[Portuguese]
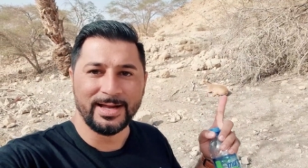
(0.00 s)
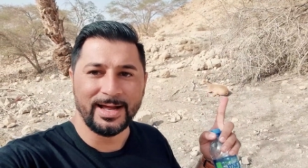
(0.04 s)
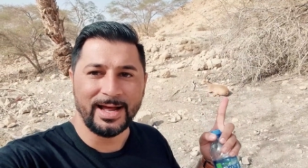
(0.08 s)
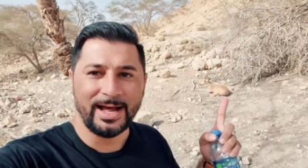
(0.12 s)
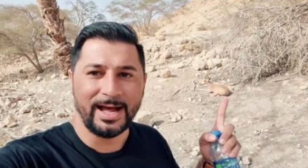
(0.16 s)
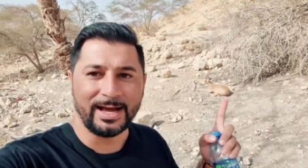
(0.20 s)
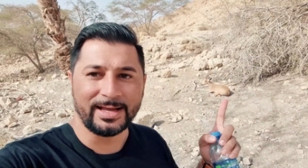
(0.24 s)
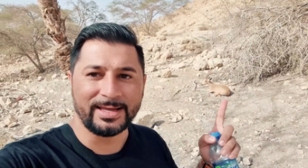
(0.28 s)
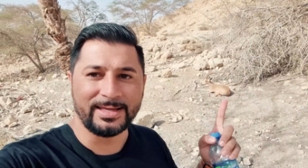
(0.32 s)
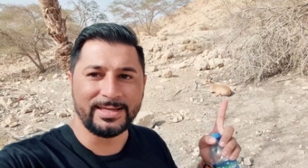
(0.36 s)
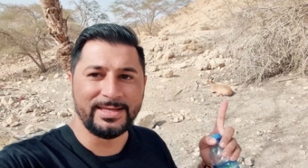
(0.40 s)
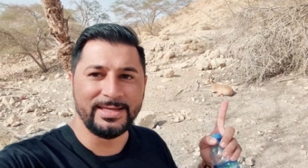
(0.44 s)

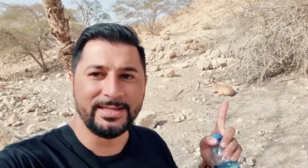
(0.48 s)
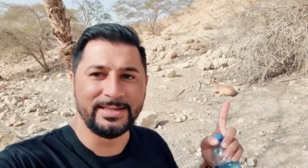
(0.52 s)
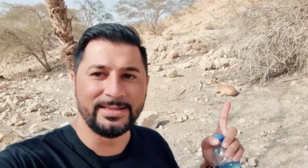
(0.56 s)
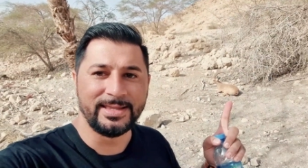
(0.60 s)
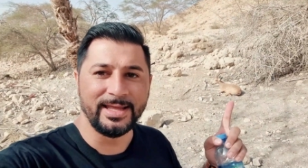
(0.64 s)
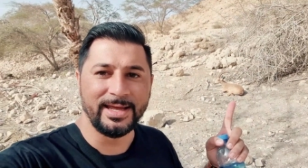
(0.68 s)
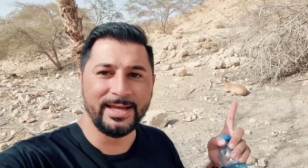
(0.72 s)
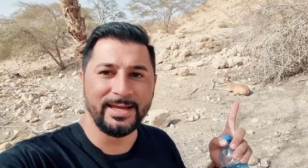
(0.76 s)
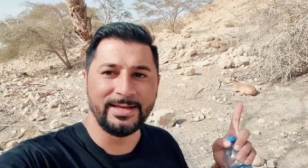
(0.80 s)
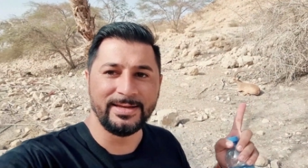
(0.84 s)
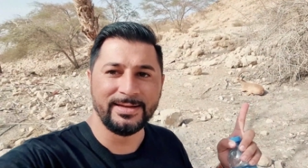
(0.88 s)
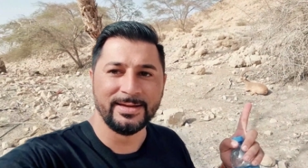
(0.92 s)
Aqui
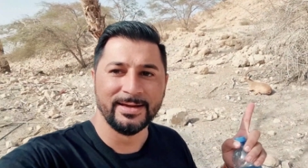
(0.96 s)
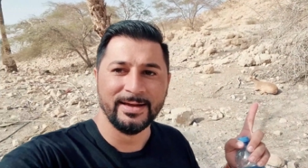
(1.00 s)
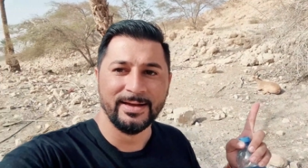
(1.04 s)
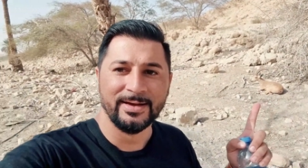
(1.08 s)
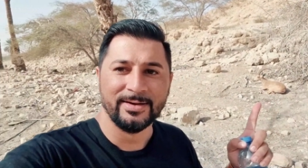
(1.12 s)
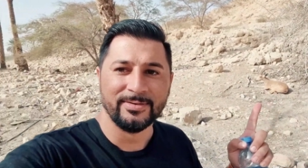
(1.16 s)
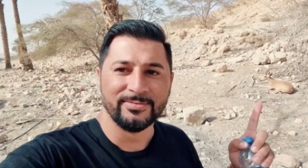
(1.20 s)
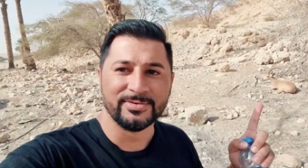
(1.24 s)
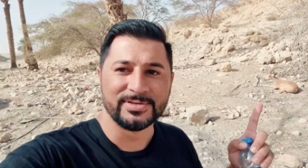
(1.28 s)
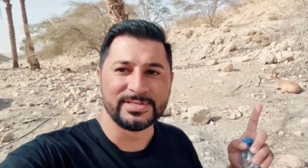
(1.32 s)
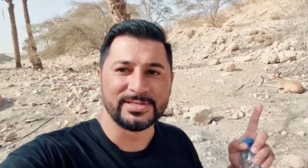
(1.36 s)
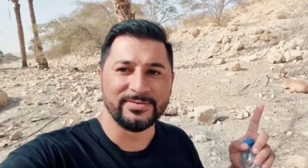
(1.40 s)
tem,
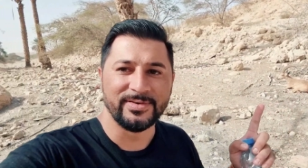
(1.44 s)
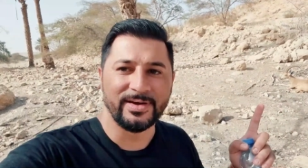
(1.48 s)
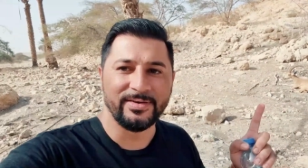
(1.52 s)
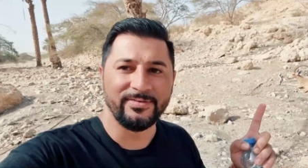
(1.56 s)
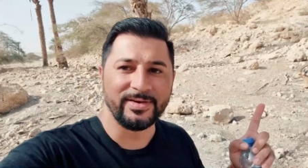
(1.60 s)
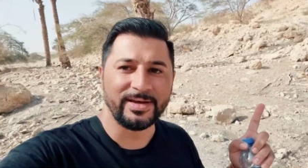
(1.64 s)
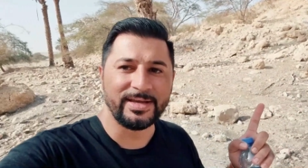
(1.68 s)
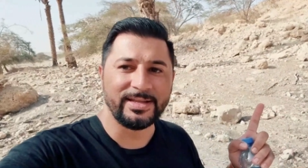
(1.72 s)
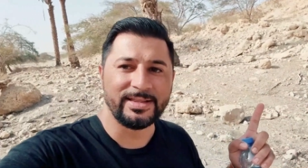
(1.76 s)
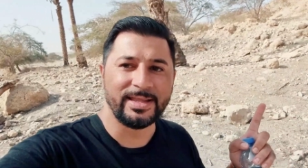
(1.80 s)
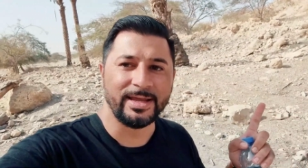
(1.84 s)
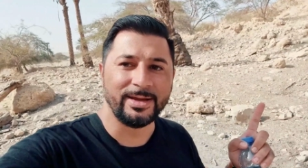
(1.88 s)
você vai
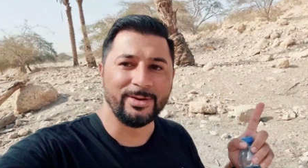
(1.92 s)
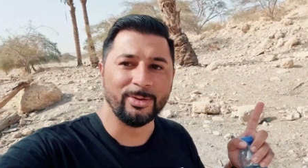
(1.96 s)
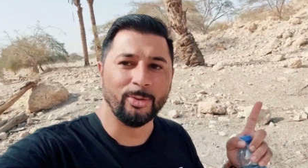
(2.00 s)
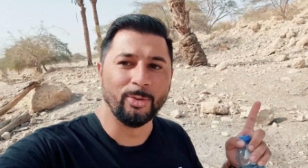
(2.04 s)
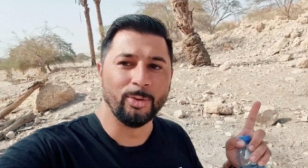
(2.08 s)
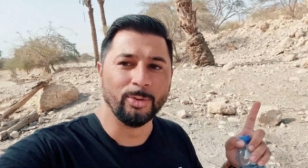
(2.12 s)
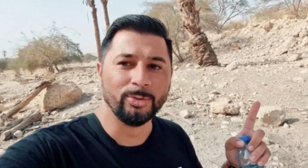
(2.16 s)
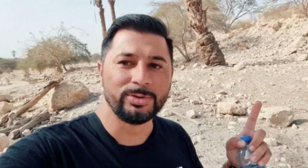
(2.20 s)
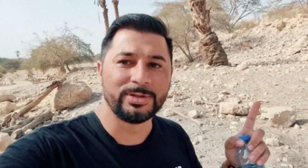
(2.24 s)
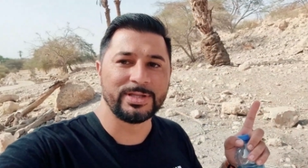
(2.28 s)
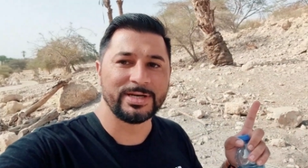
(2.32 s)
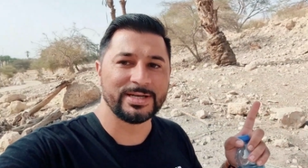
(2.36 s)
ver que tem
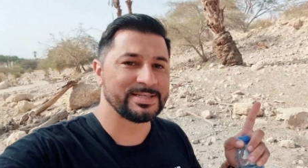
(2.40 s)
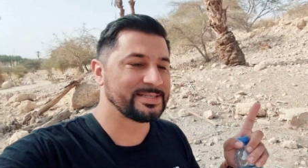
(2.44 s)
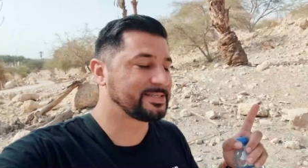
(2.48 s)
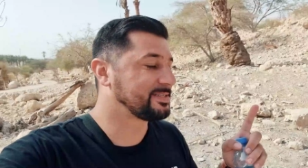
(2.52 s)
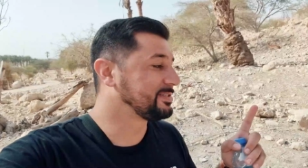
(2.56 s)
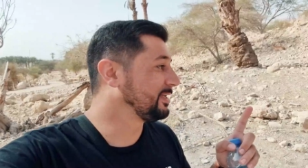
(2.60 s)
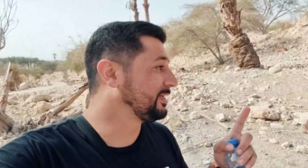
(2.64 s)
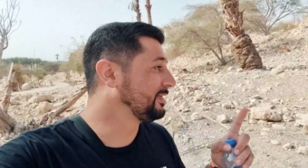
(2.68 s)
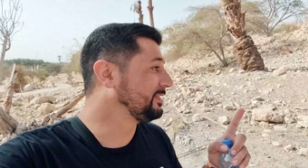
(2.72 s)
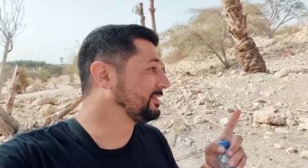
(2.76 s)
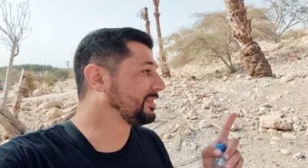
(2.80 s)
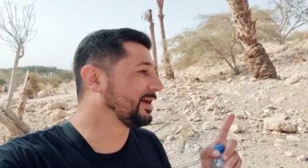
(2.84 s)
outras
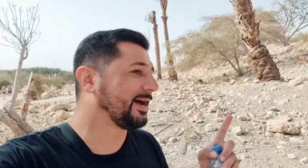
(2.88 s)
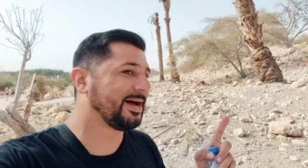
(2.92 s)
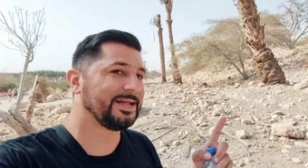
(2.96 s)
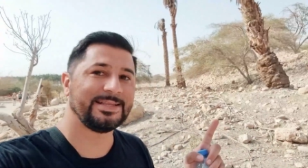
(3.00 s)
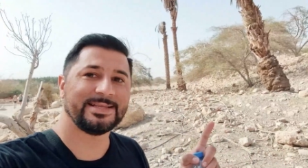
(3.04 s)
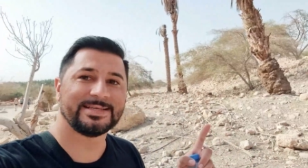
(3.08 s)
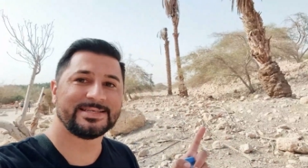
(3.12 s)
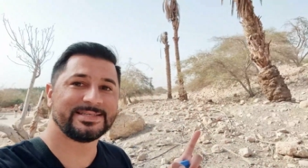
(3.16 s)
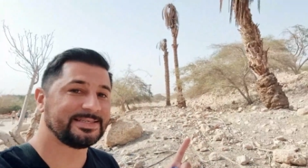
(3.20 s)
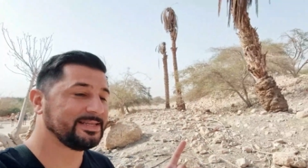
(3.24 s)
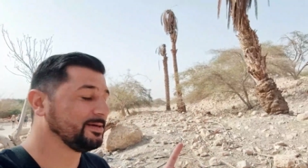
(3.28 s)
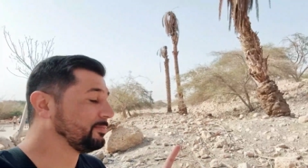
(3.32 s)

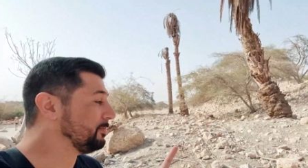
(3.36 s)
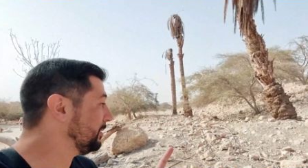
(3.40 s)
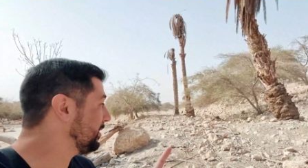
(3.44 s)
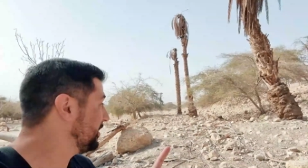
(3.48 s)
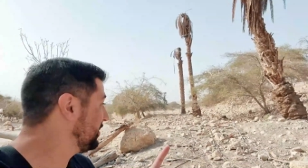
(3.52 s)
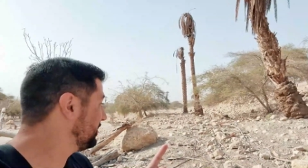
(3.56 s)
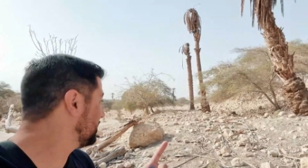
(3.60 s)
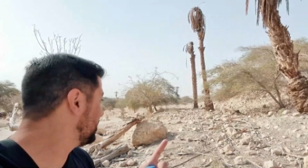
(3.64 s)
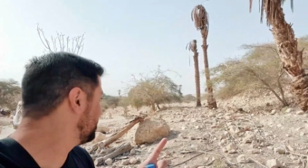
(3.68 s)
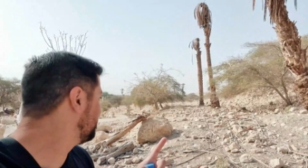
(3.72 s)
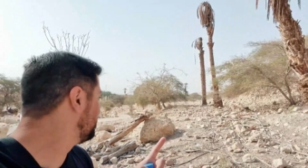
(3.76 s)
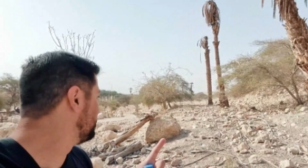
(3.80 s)
deitadas
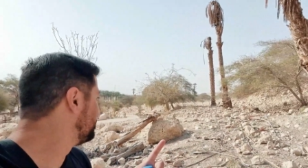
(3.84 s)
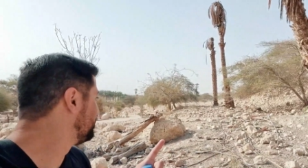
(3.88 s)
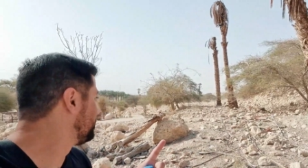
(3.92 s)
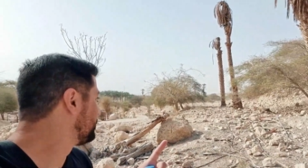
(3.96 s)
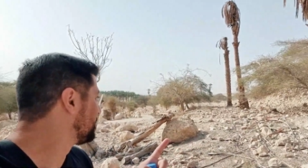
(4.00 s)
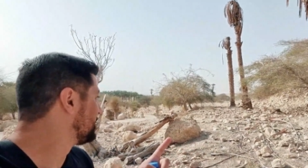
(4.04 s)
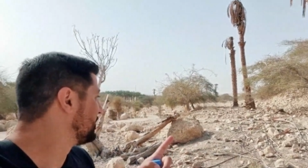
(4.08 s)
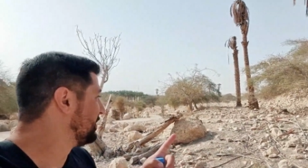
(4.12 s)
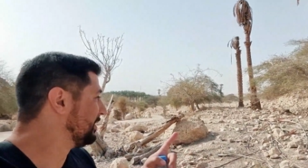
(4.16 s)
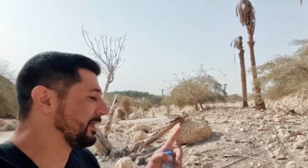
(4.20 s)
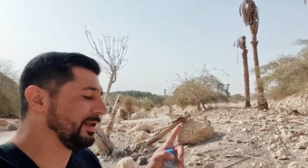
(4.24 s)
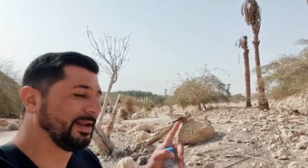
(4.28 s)
também, né?
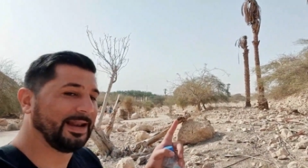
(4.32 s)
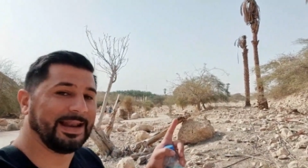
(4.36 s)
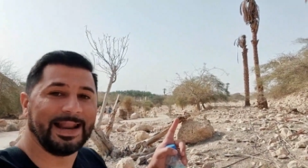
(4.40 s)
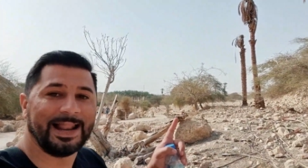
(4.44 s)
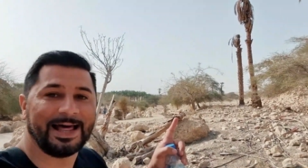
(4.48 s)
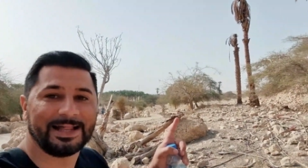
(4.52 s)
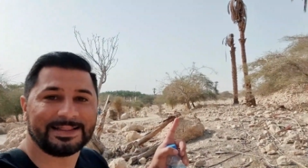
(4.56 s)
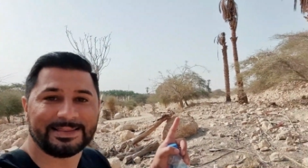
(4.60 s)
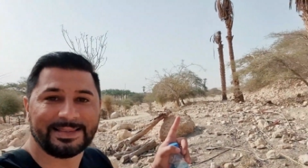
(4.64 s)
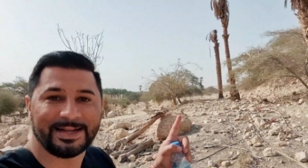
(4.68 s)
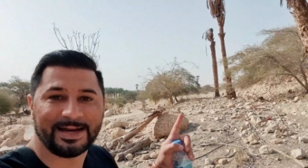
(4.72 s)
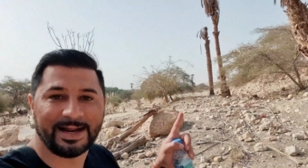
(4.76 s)

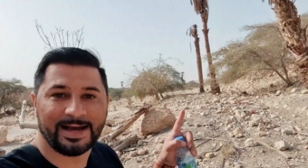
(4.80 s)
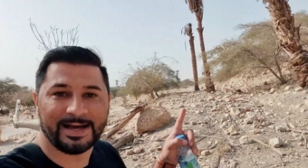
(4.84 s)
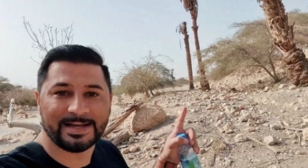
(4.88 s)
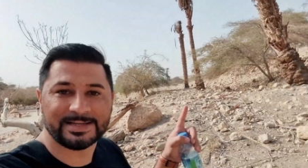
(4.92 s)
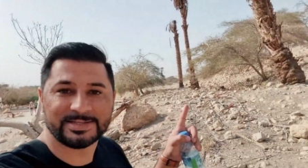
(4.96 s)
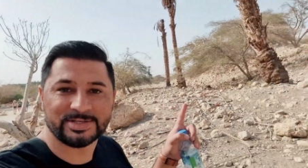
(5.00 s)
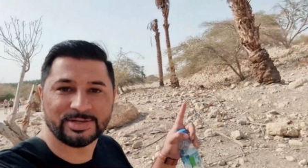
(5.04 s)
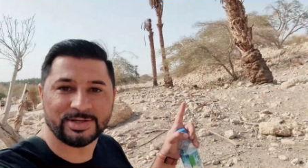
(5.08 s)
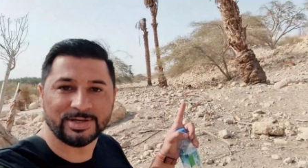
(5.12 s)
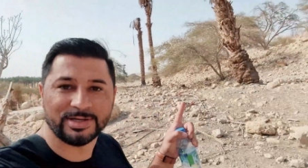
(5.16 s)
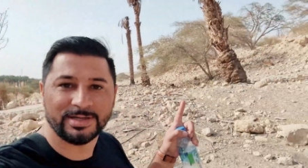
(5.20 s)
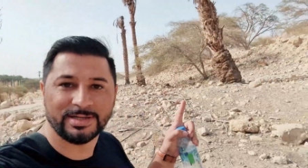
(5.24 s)
Lá
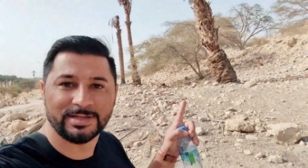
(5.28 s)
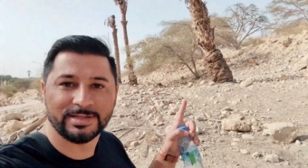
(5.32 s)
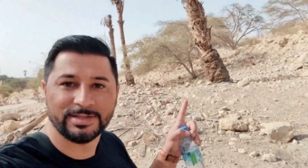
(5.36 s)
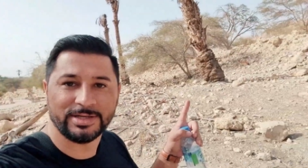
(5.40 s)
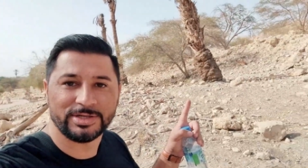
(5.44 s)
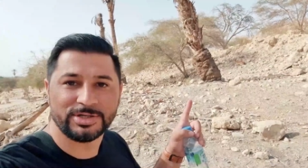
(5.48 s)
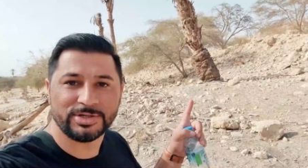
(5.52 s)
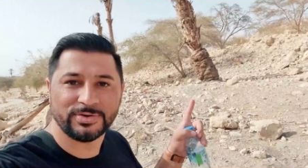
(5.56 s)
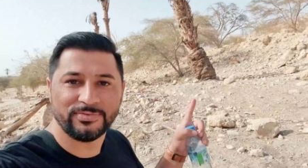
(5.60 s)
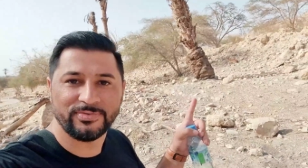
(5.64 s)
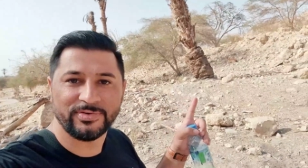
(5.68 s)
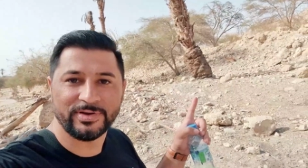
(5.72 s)
atrás, ó,
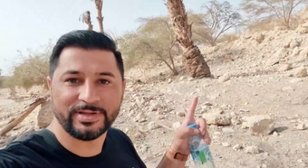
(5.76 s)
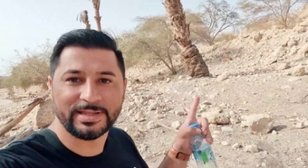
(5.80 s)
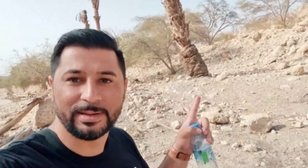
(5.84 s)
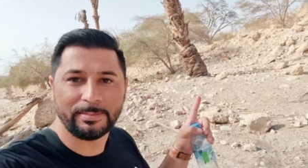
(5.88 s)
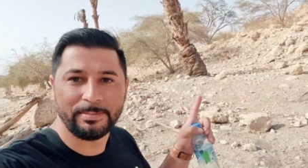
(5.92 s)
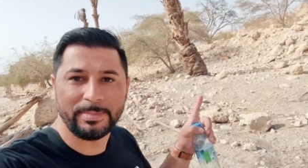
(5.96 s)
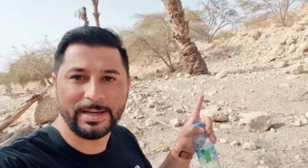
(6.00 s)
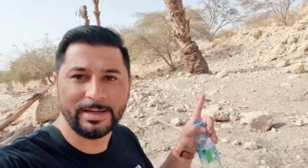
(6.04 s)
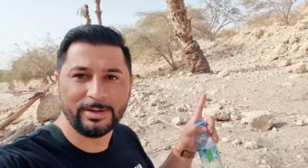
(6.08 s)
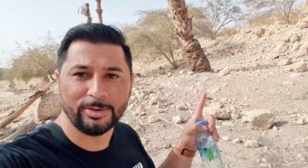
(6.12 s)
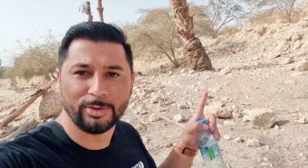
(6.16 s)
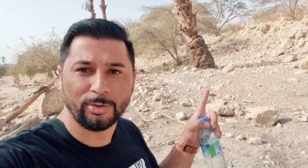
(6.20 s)
deixa eu ver, tá
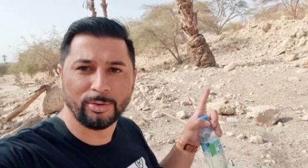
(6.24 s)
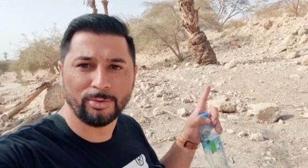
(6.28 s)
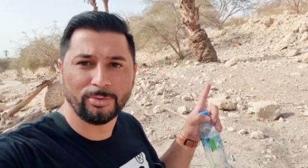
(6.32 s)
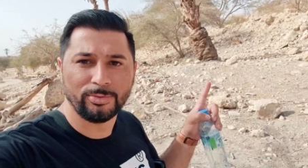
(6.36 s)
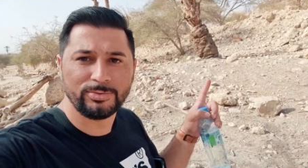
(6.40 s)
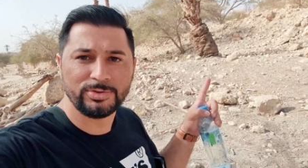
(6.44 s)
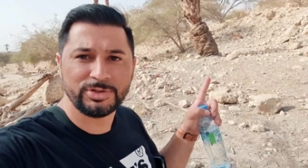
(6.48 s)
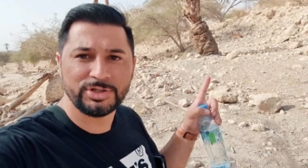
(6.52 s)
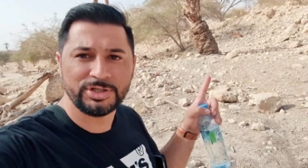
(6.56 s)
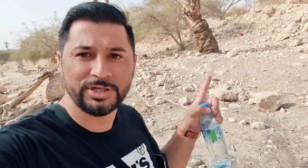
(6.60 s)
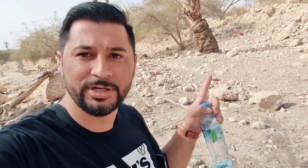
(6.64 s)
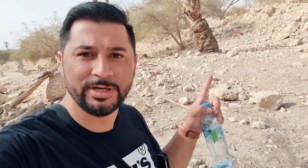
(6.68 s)
bem
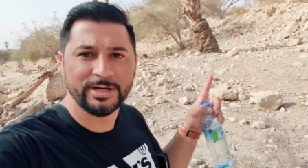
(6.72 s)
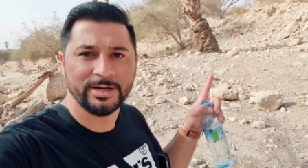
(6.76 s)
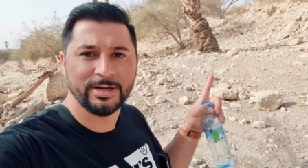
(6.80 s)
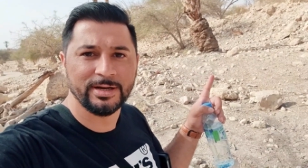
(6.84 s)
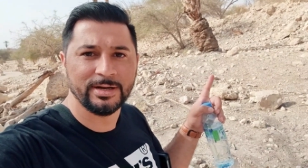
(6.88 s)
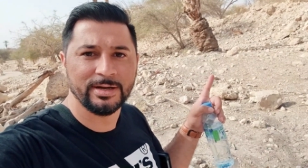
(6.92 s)
longe.